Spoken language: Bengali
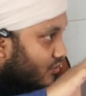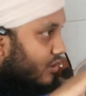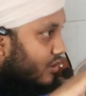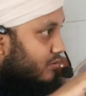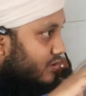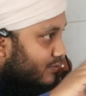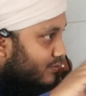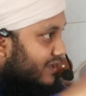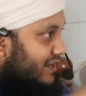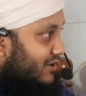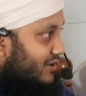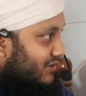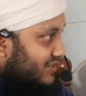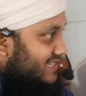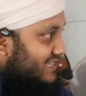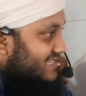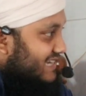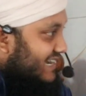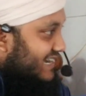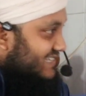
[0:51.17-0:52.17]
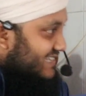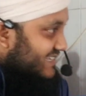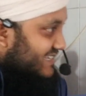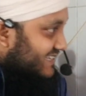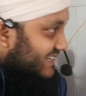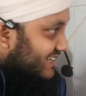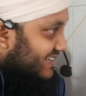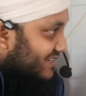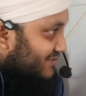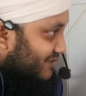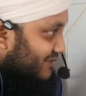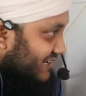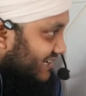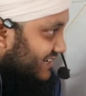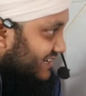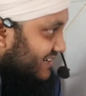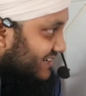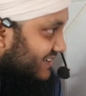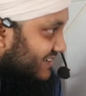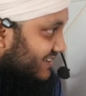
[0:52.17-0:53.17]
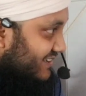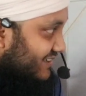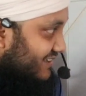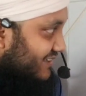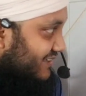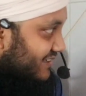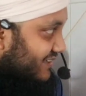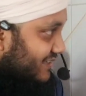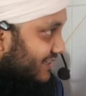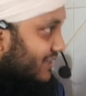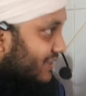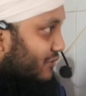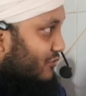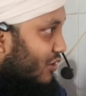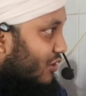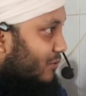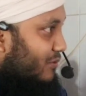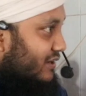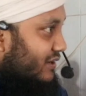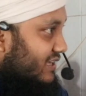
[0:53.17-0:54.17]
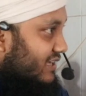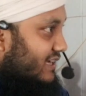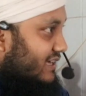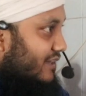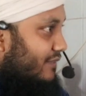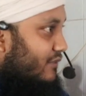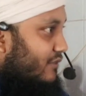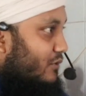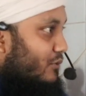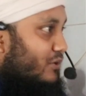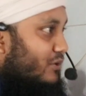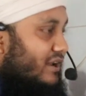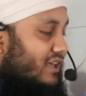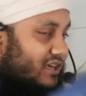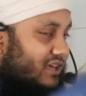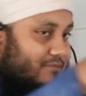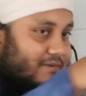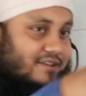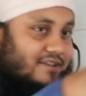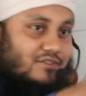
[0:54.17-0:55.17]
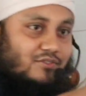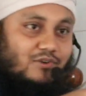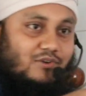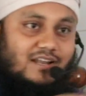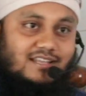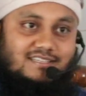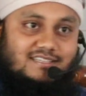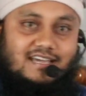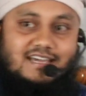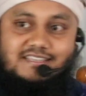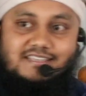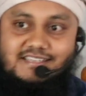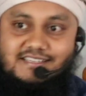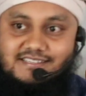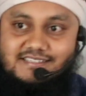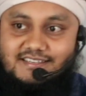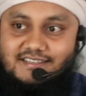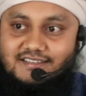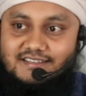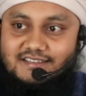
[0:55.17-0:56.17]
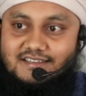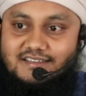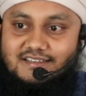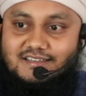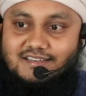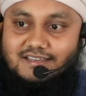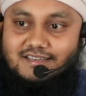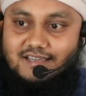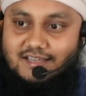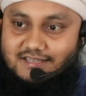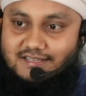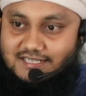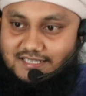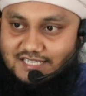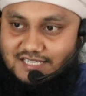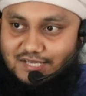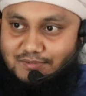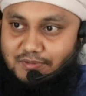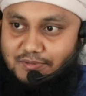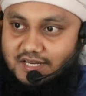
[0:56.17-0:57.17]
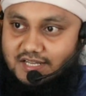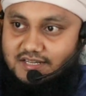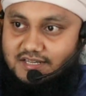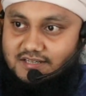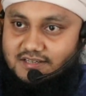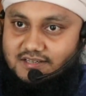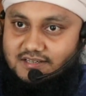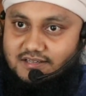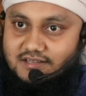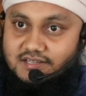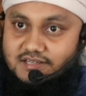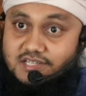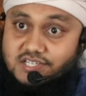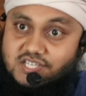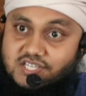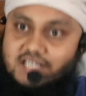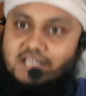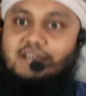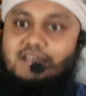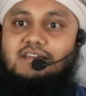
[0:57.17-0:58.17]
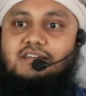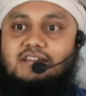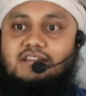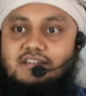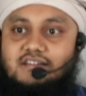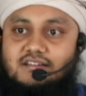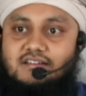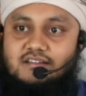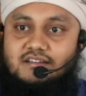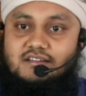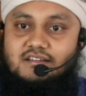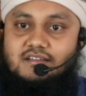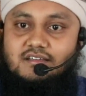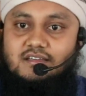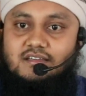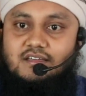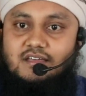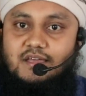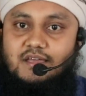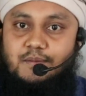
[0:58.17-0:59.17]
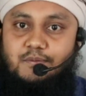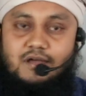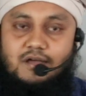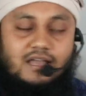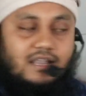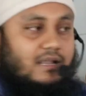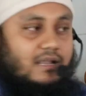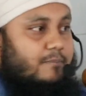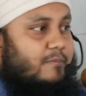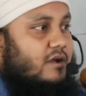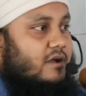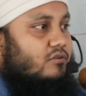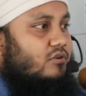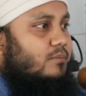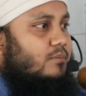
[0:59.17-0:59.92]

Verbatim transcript: কবর বানানো কি জায়জ আছে নাকি বলেন এই কবরকে কেন্দ্র করে এই বাদত করা জায়জ আছে এইটা কি বলেন সেরে এবং আল্লাহ পাক